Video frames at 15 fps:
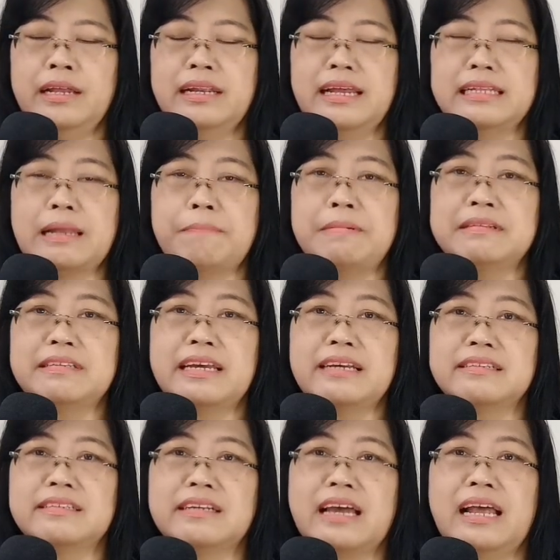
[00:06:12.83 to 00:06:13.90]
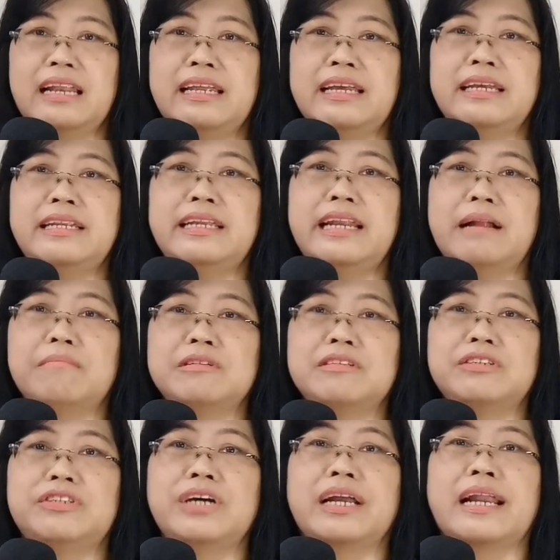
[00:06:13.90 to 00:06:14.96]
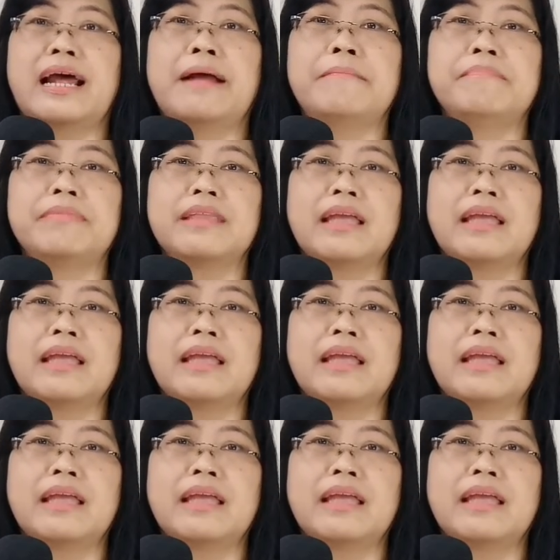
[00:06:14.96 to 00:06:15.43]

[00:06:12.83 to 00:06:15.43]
Nah, tapi sayang sekali di dalam sejarah